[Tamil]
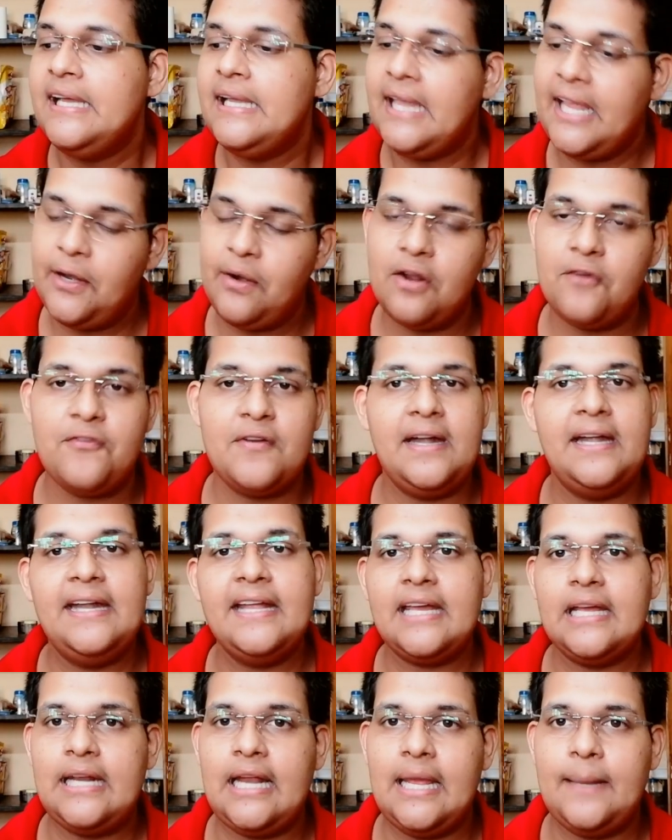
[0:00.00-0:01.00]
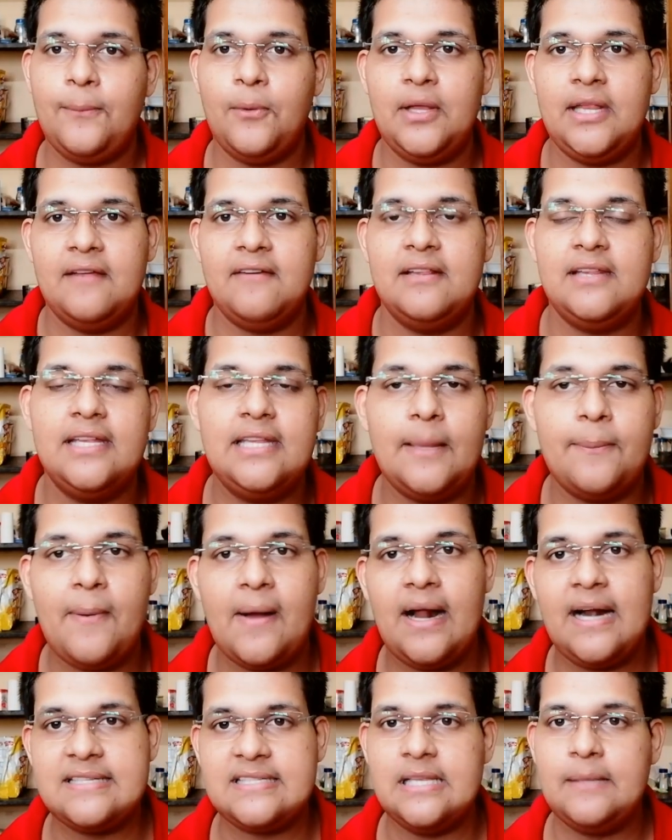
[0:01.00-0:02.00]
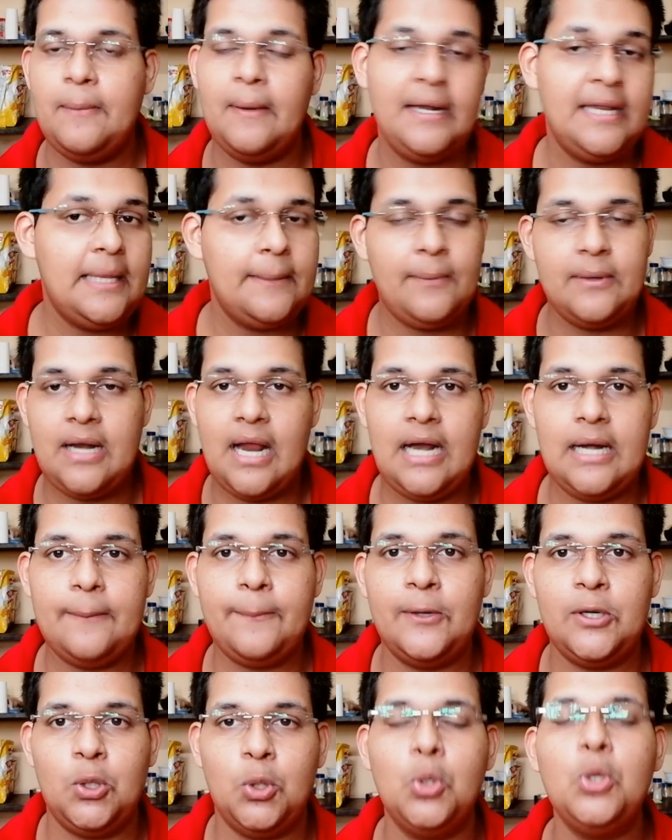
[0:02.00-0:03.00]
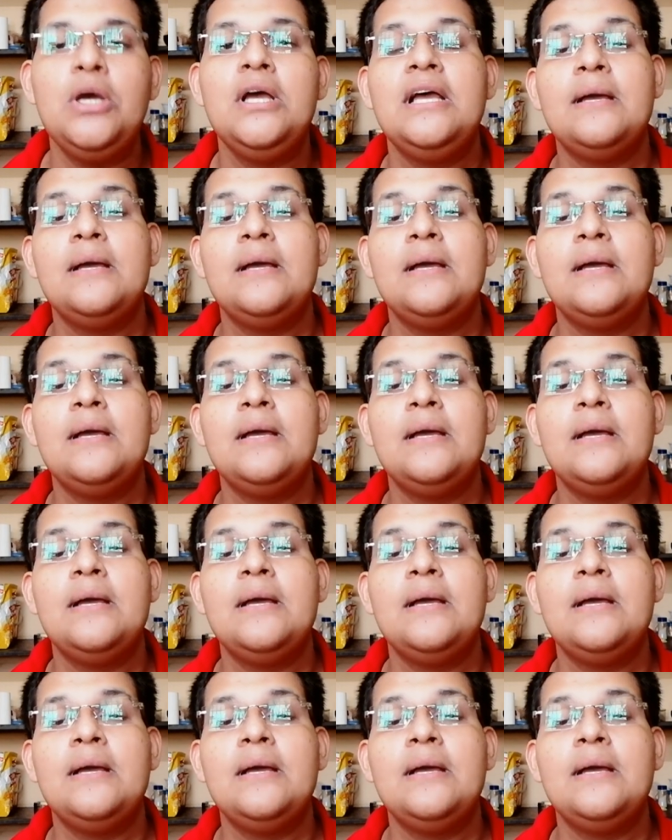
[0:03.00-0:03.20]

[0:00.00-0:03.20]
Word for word: என்னோட ஃப்ரெண்டுக்கு நான் இப்போ இதை வந்து இதை பார்சல் பண்ணி இப்போ நான் அனுப்பணும்